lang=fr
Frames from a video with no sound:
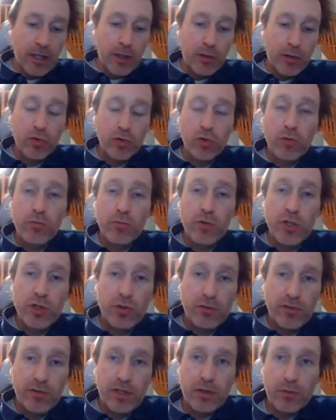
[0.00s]
Sur le mois de
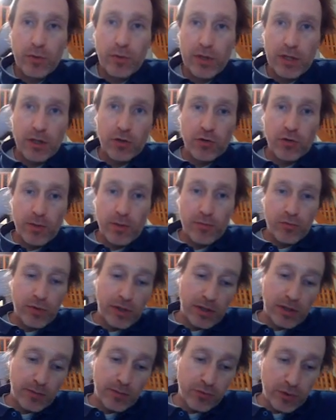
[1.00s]
janvier, on s'attend à plus
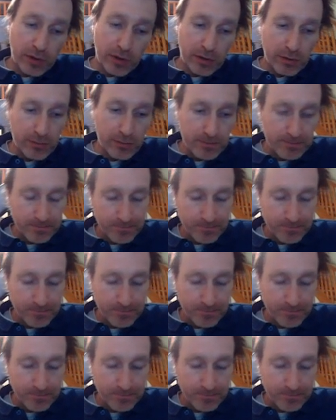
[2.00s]
1%.